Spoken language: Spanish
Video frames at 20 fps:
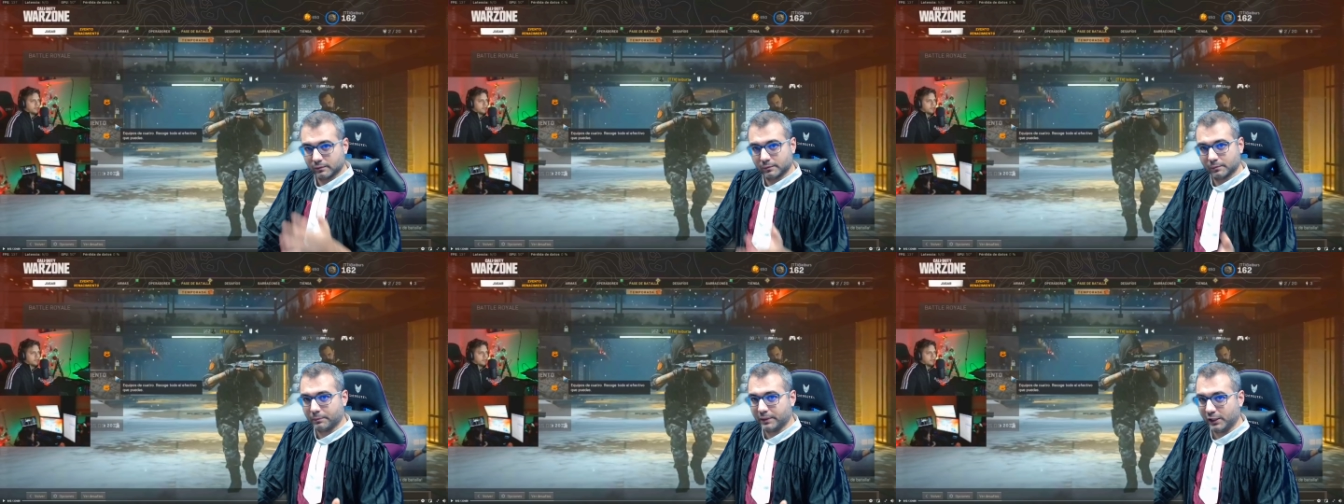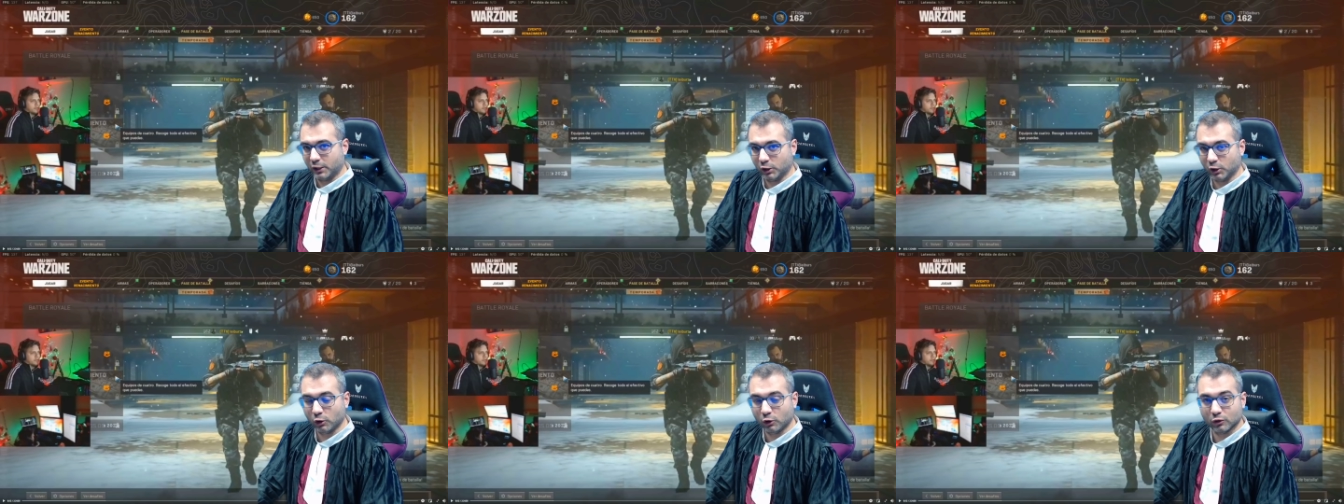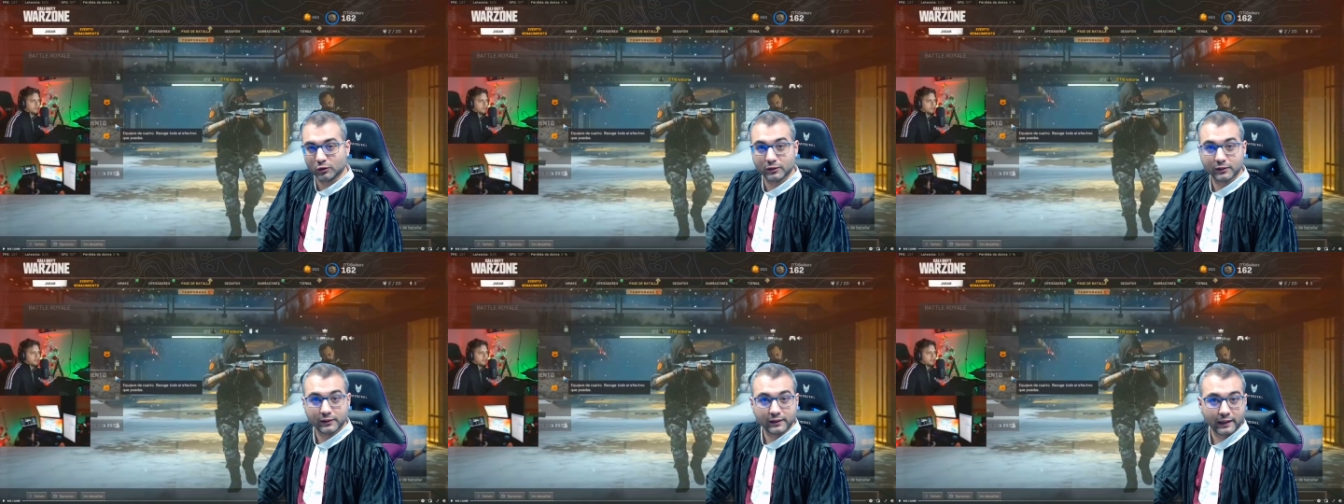Pero
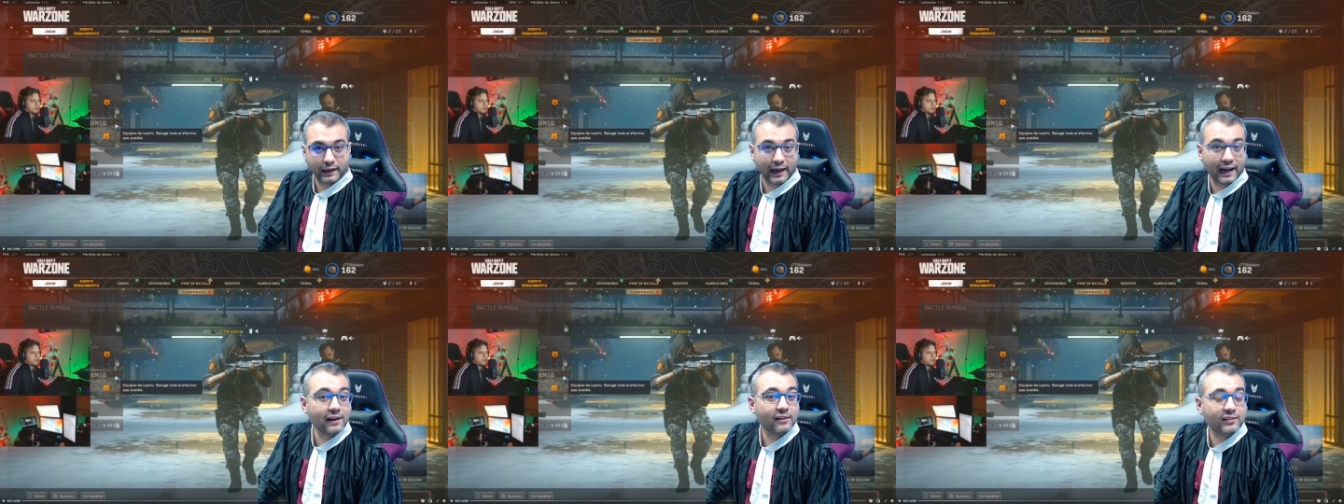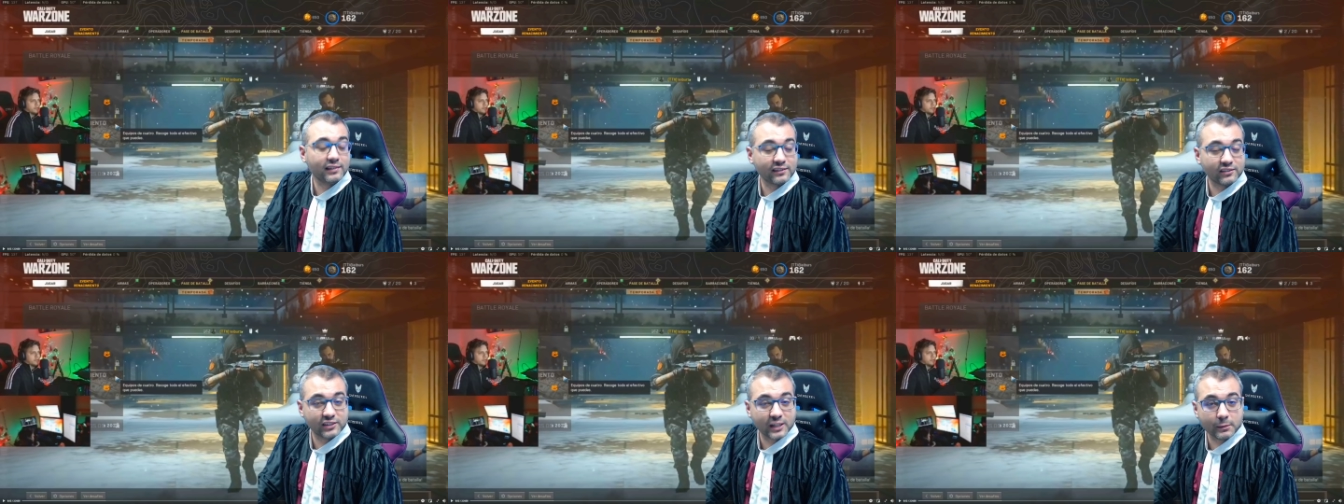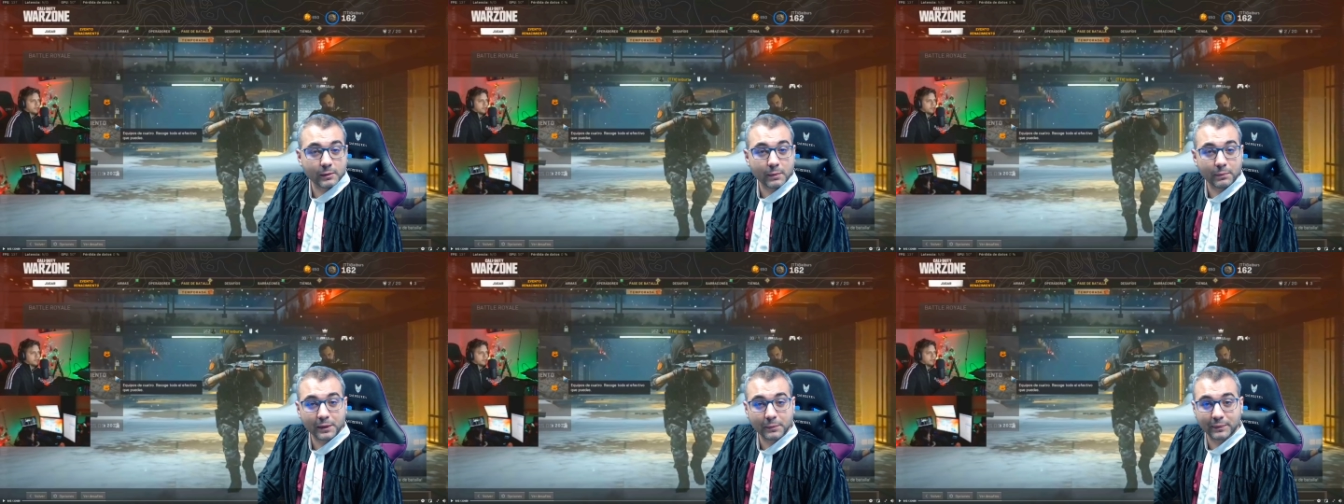no, él se
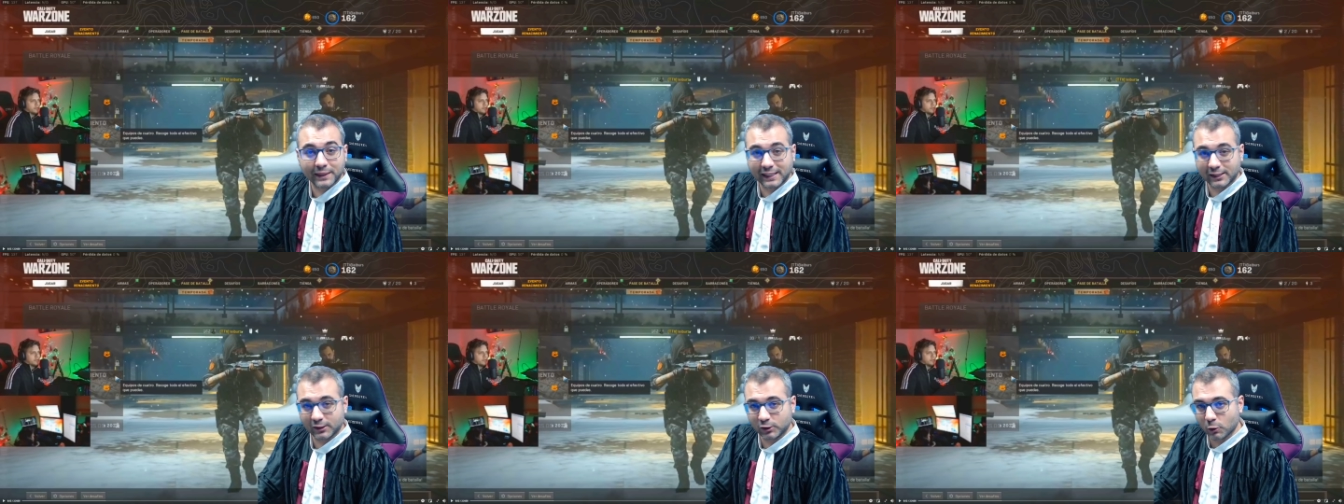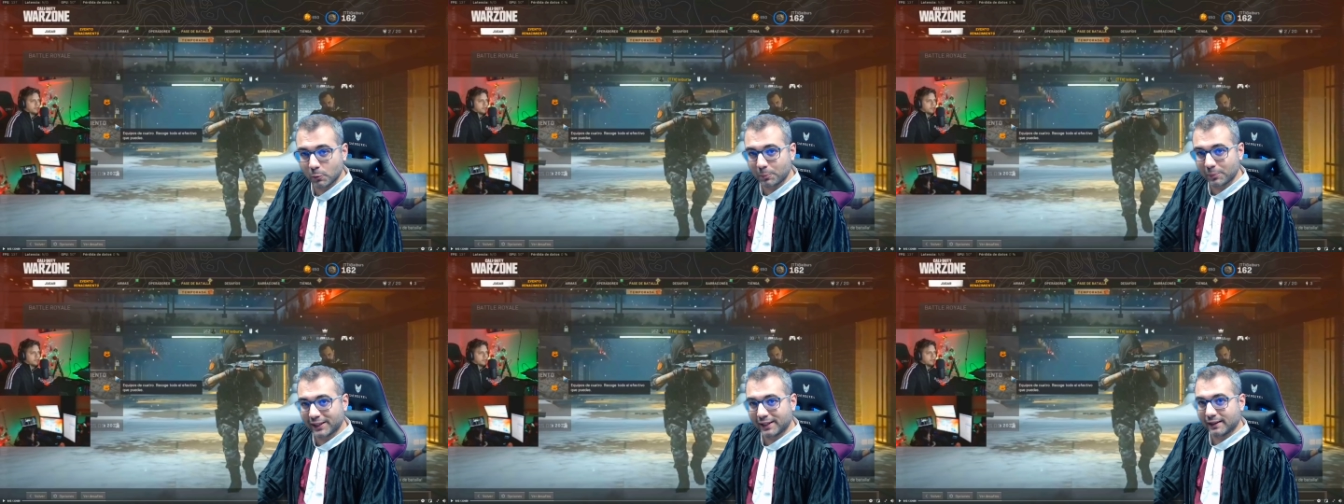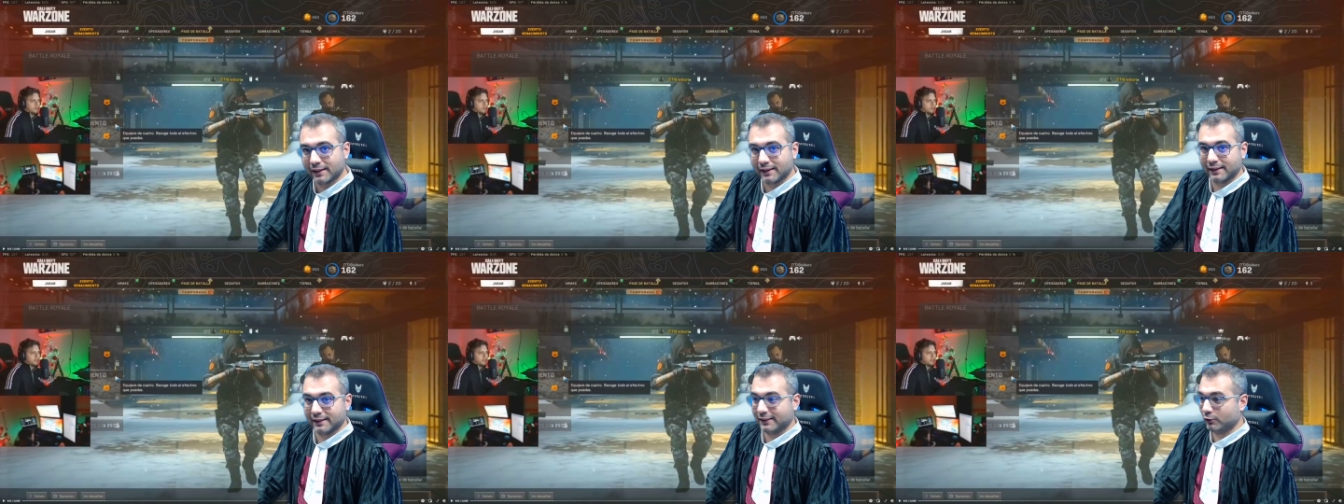estaba preparando
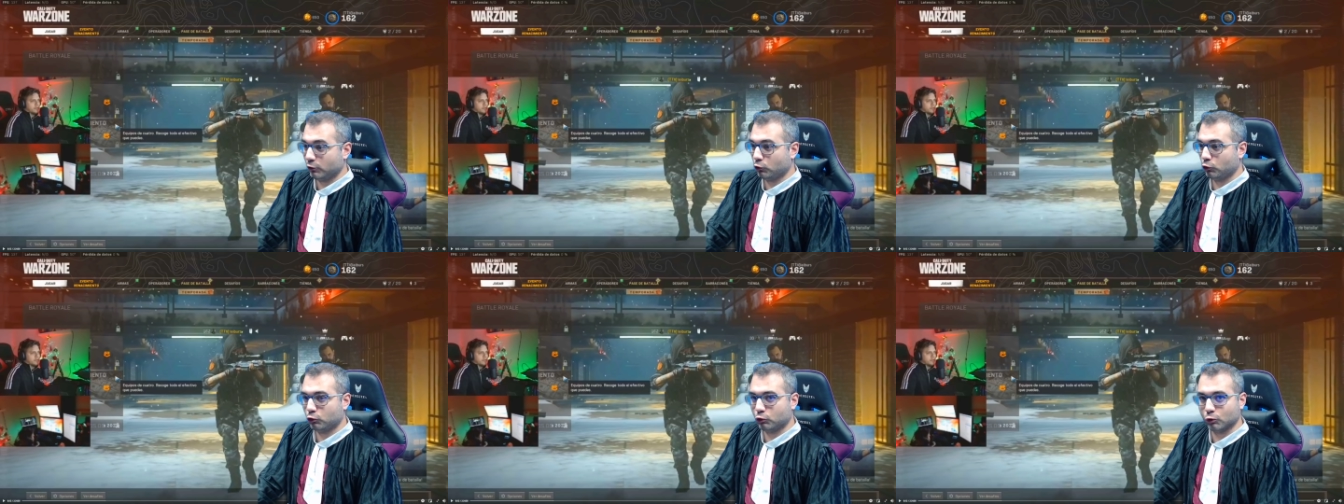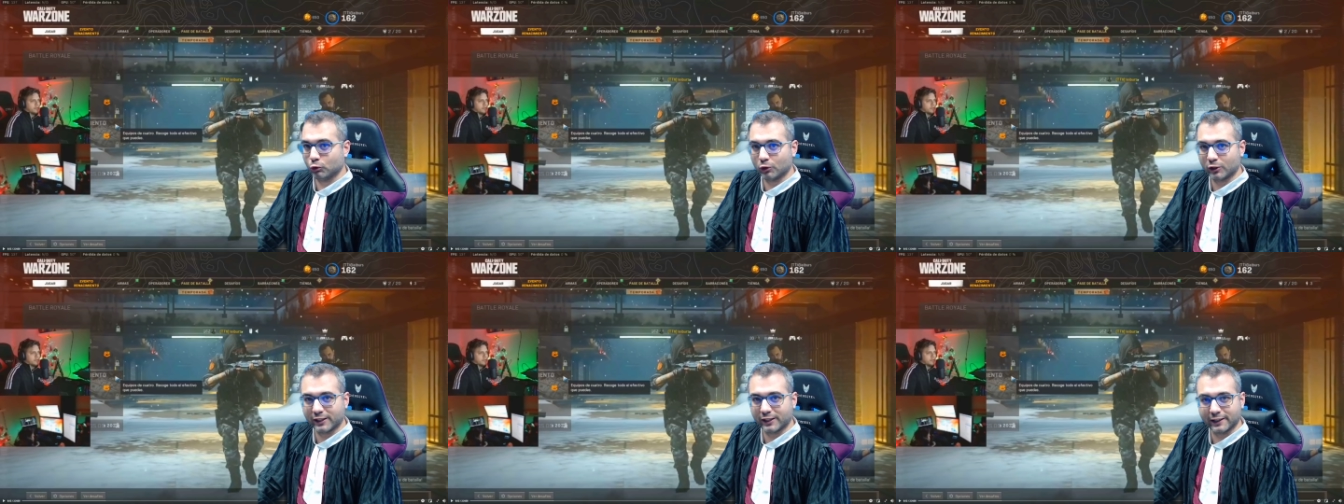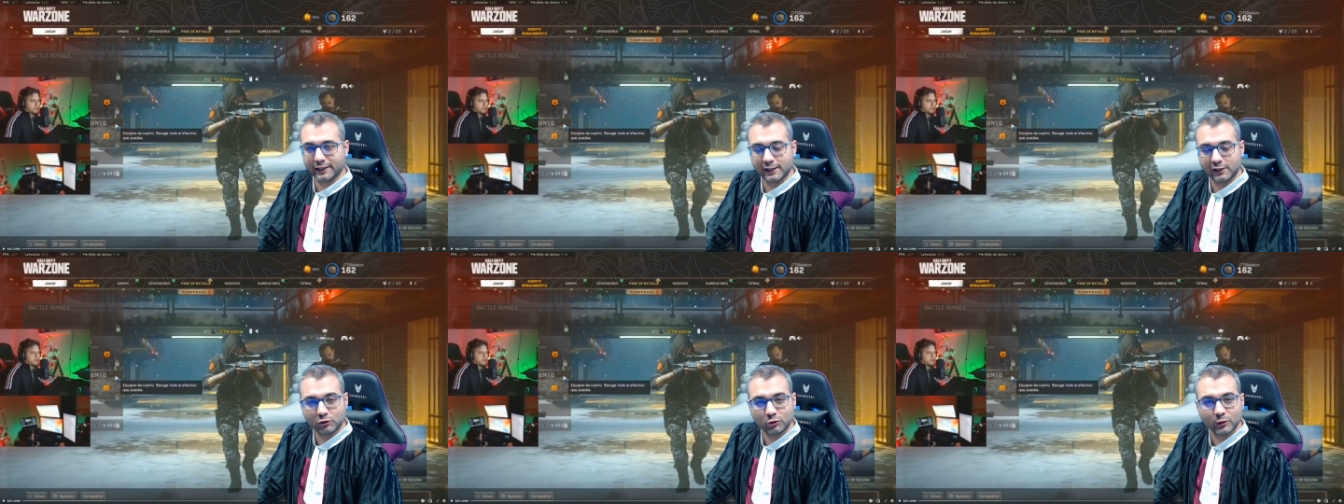para su
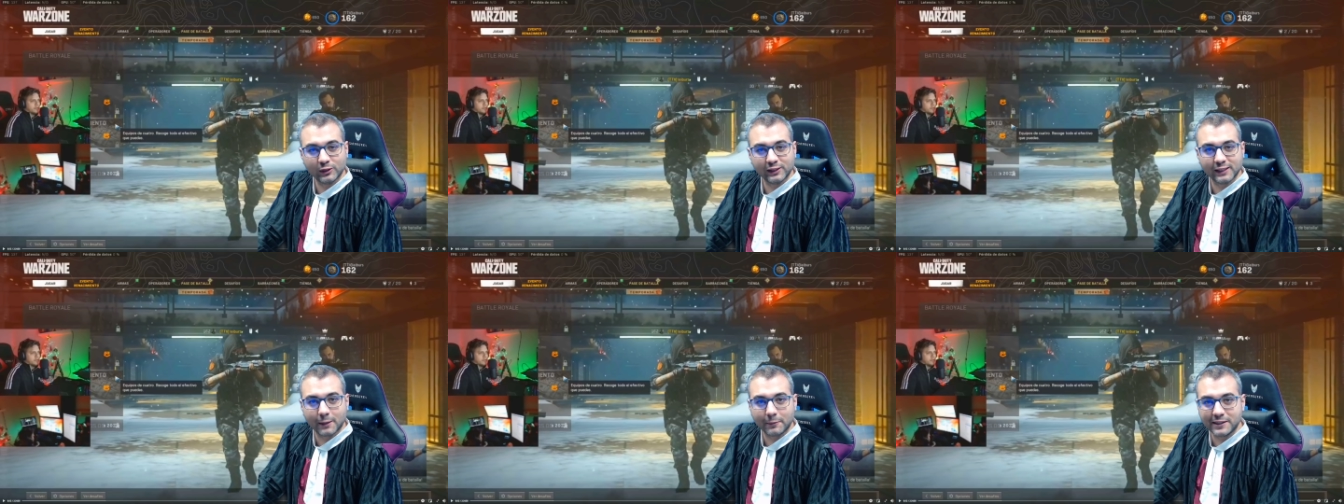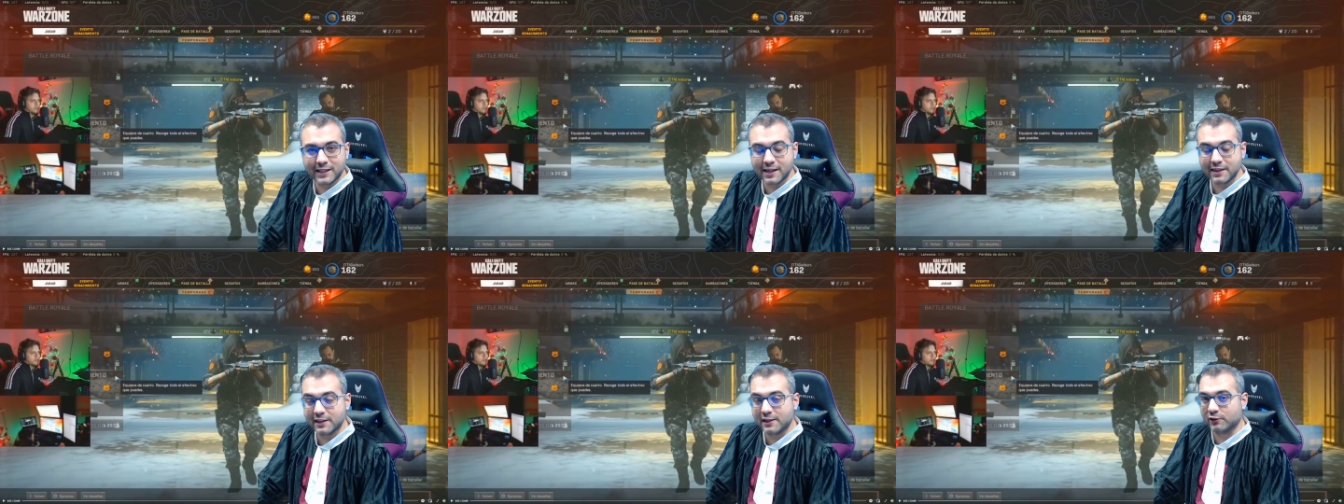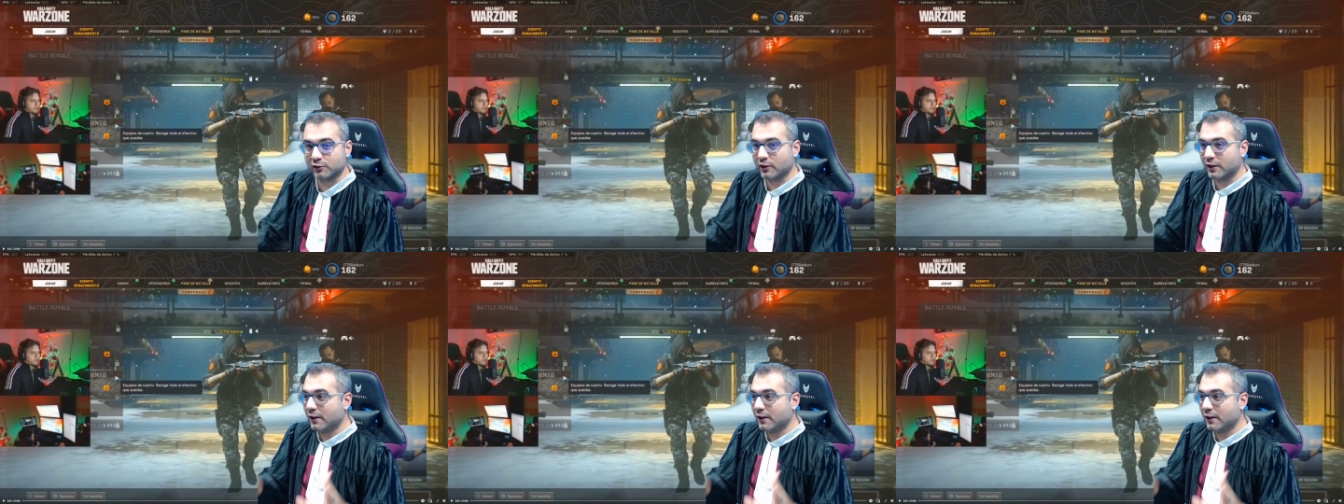regreso en Navidades,